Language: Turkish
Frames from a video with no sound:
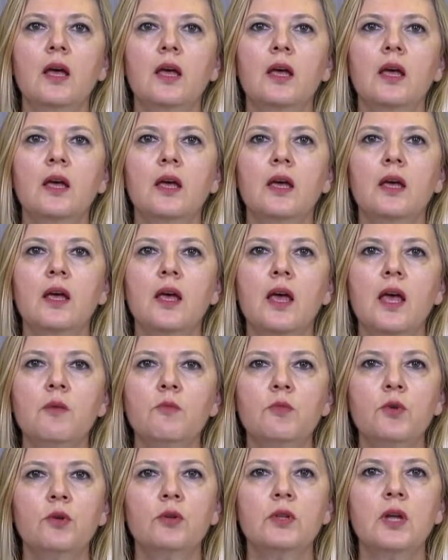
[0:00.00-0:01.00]
e,
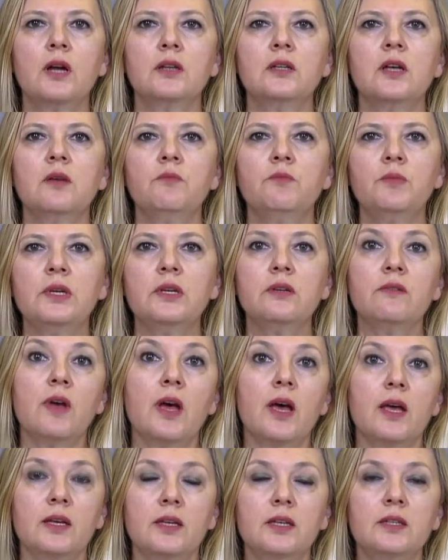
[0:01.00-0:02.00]
embriyolardan bir
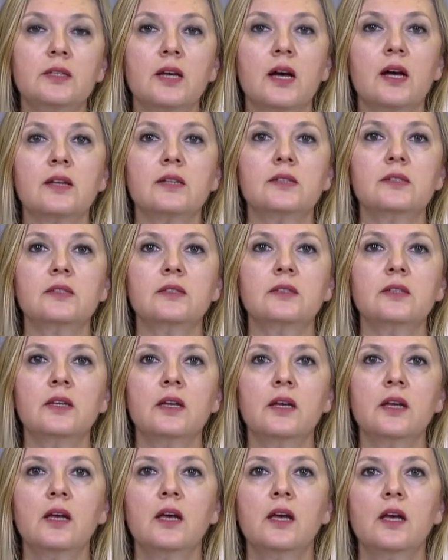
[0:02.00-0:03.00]
veya iki
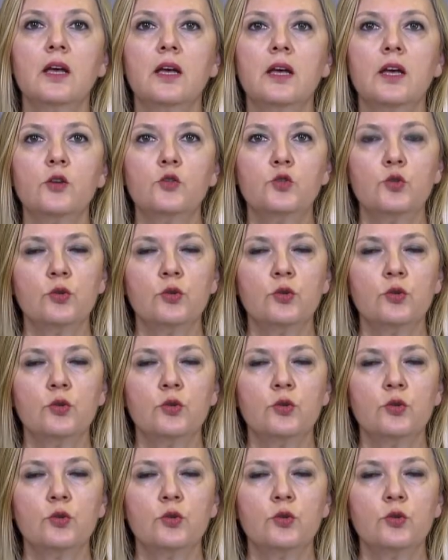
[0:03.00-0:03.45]
tanesini e,